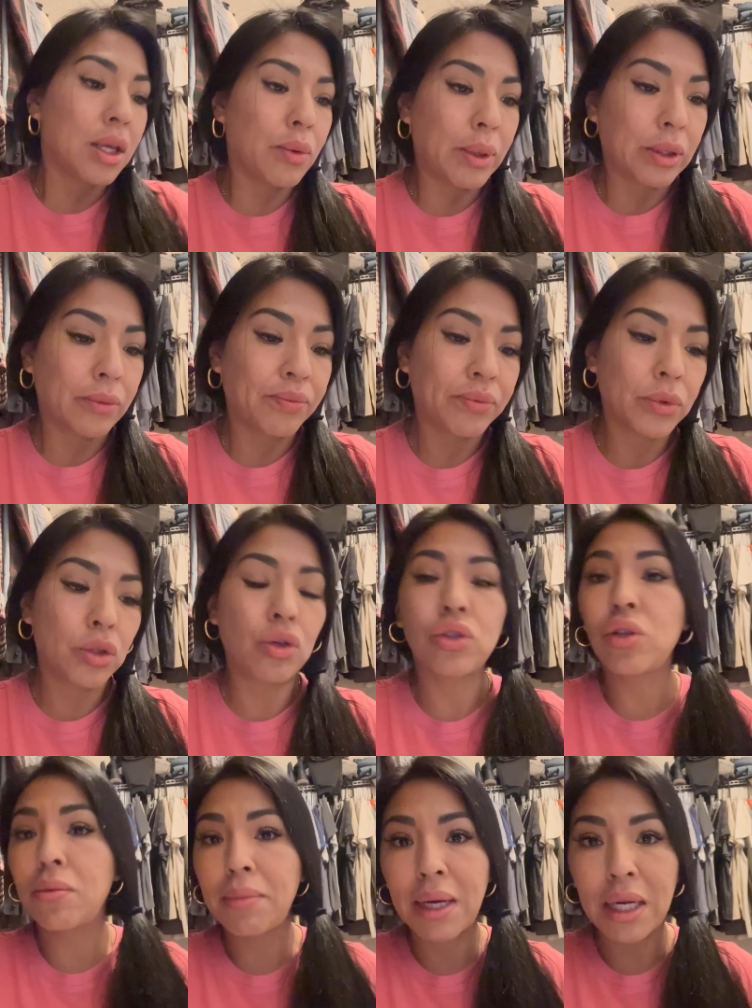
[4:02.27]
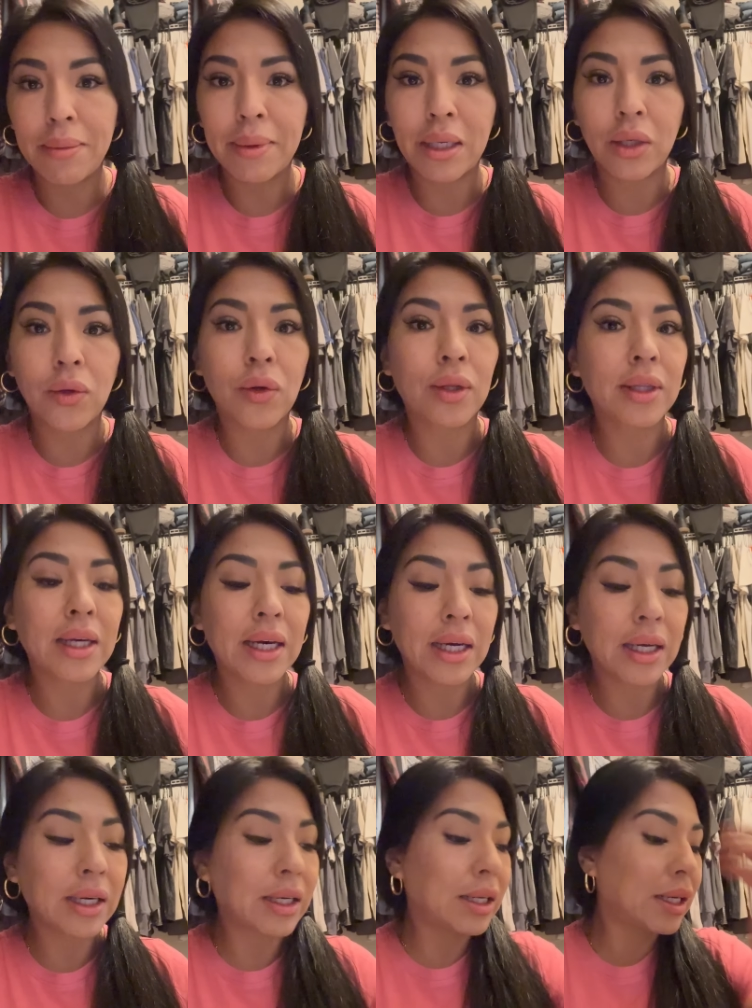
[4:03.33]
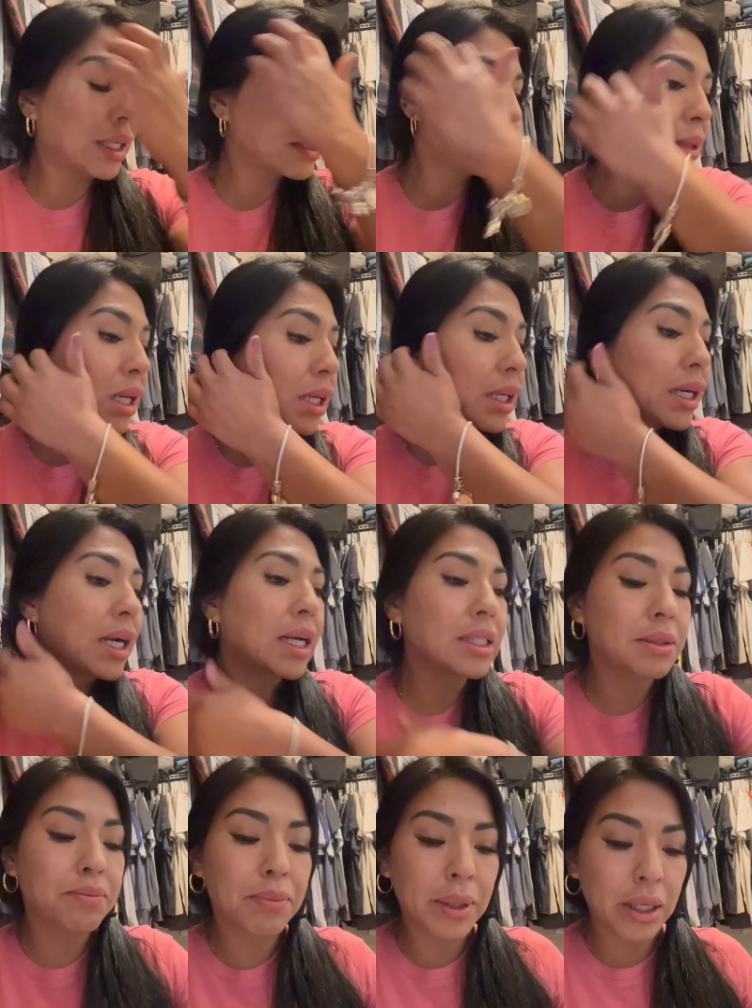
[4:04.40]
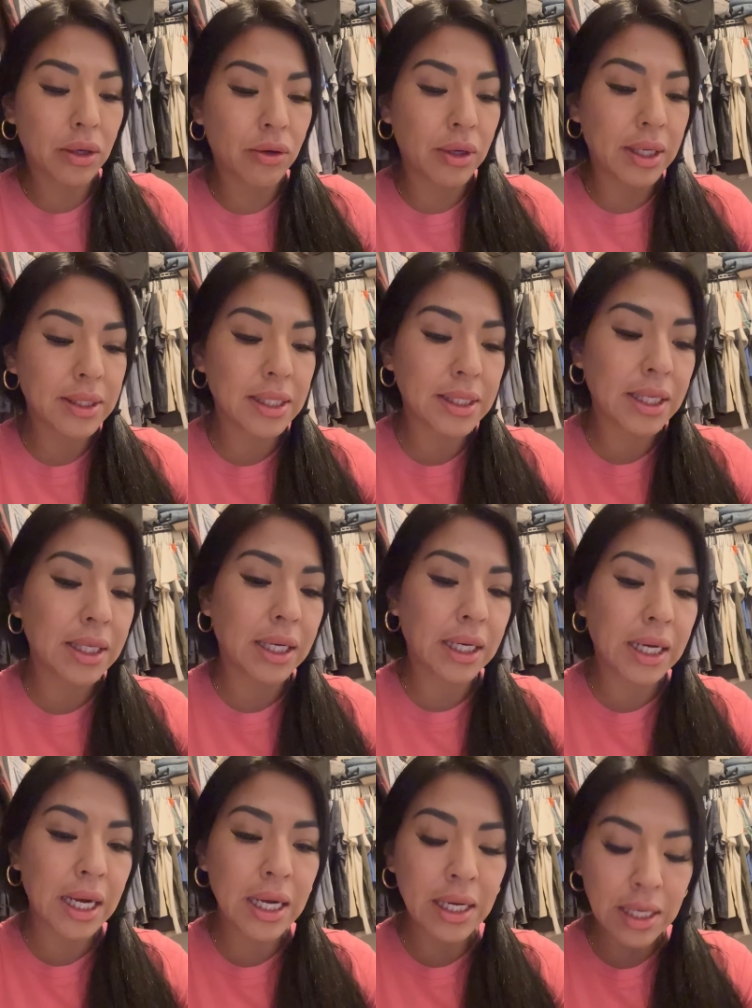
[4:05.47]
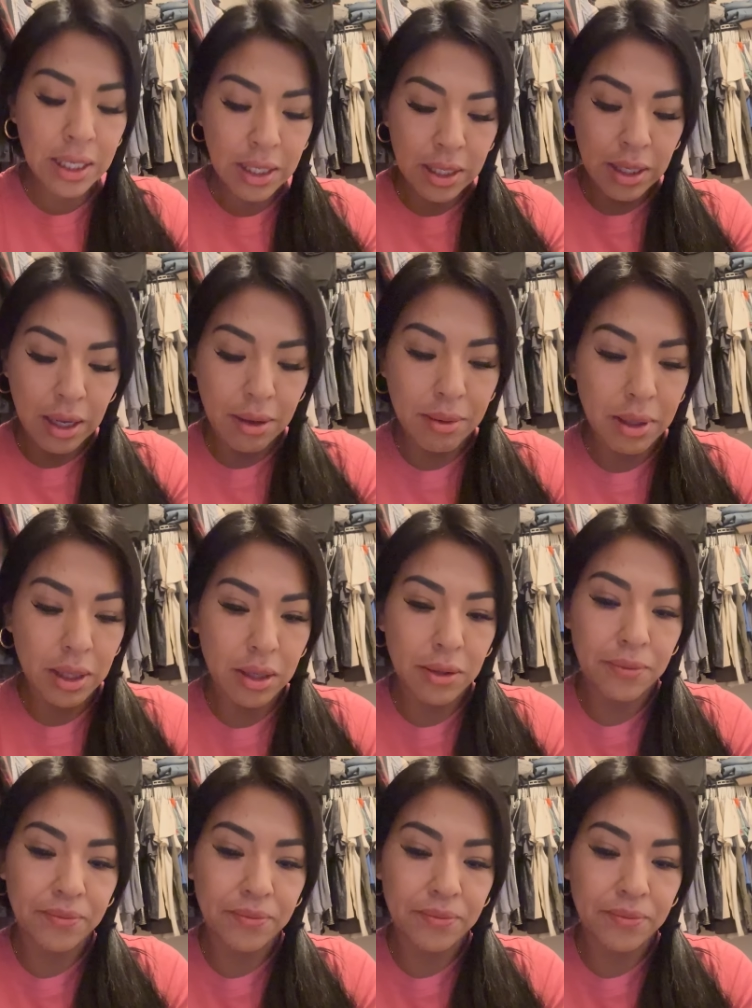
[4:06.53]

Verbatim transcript: y bueno, yo soy mala para recordar las marcas, pero es esta de acá. A ver.